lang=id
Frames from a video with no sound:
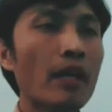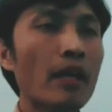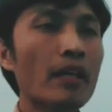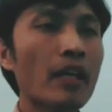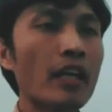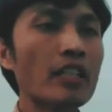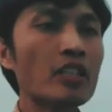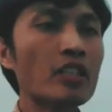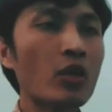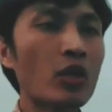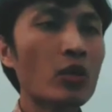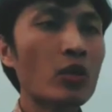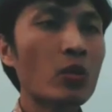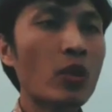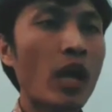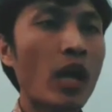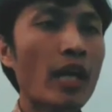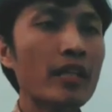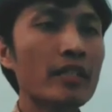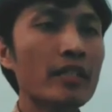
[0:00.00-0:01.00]
Pada suatu
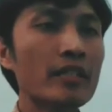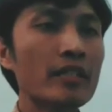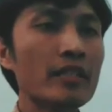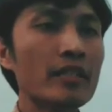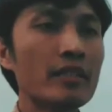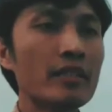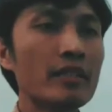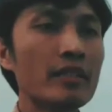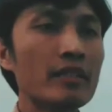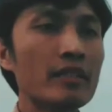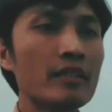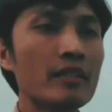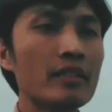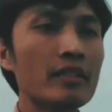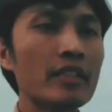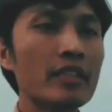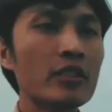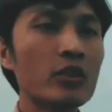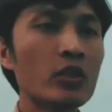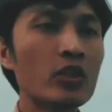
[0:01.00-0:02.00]
kali
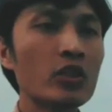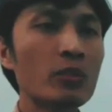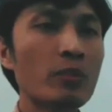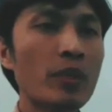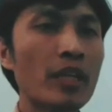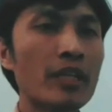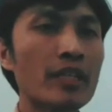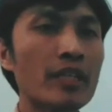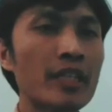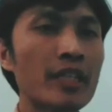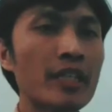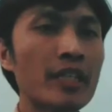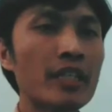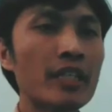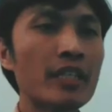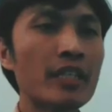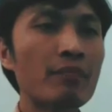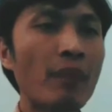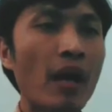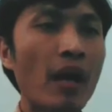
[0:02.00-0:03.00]
Yesus
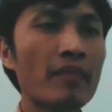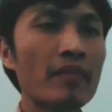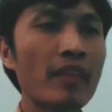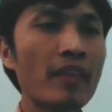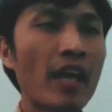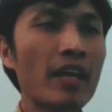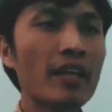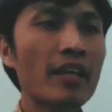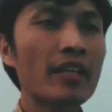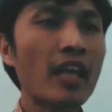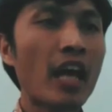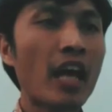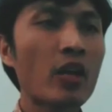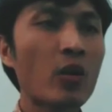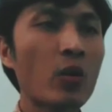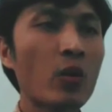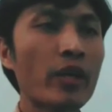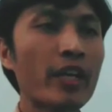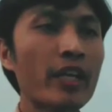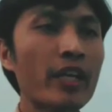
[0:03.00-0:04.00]
berdiri di pantai
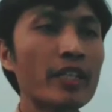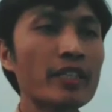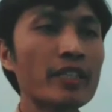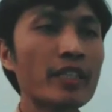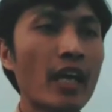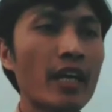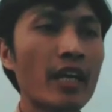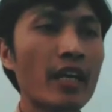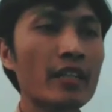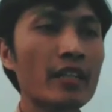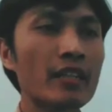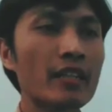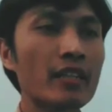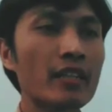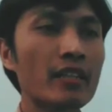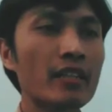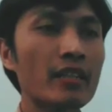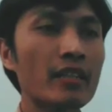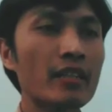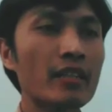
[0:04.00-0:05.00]
Danau Kinesaret
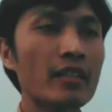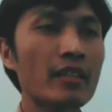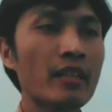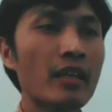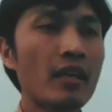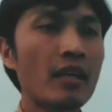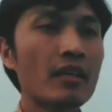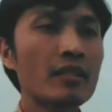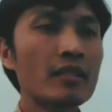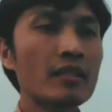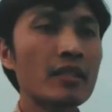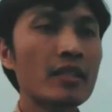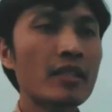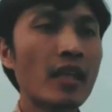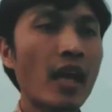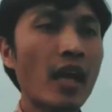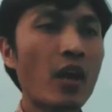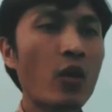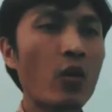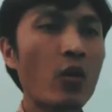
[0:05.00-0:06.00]

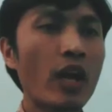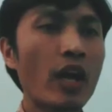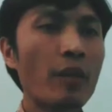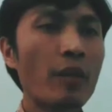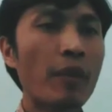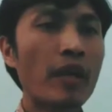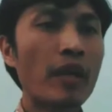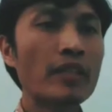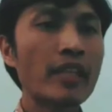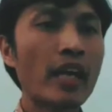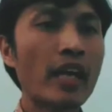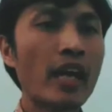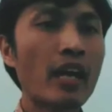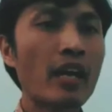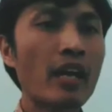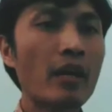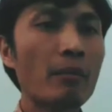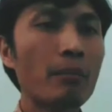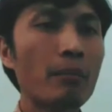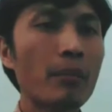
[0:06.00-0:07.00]
sedang orang
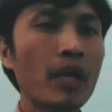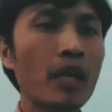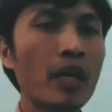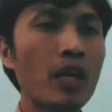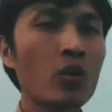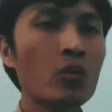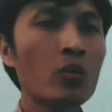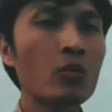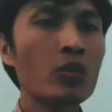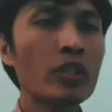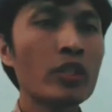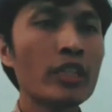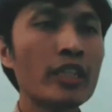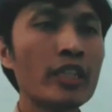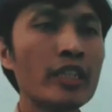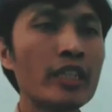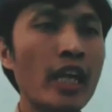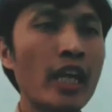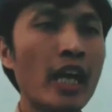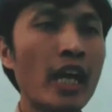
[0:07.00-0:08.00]
banyak mengerumuni
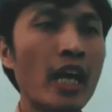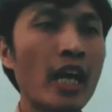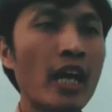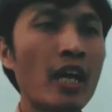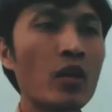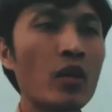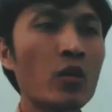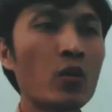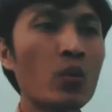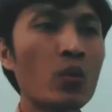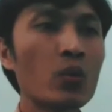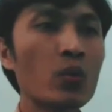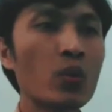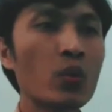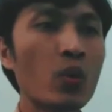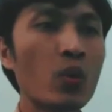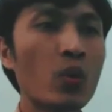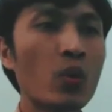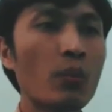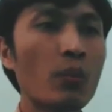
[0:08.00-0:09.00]
dia
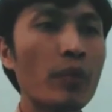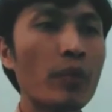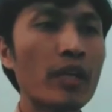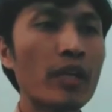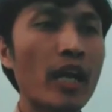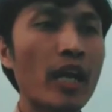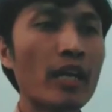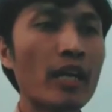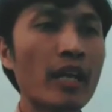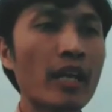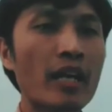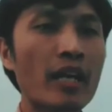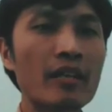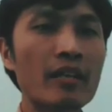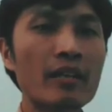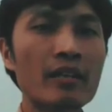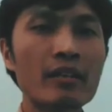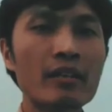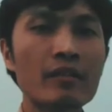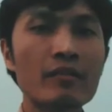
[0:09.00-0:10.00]
untuk
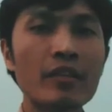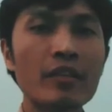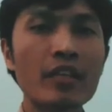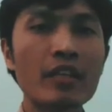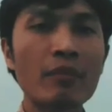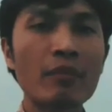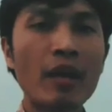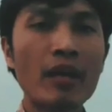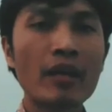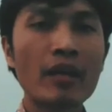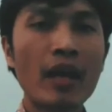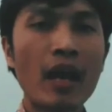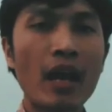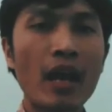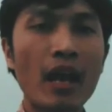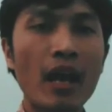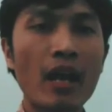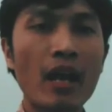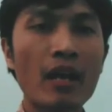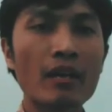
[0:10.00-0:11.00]
mendengarkan firman
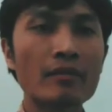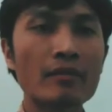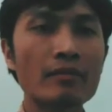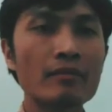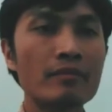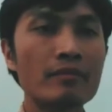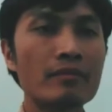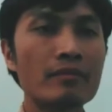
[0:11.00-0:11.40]
Allah.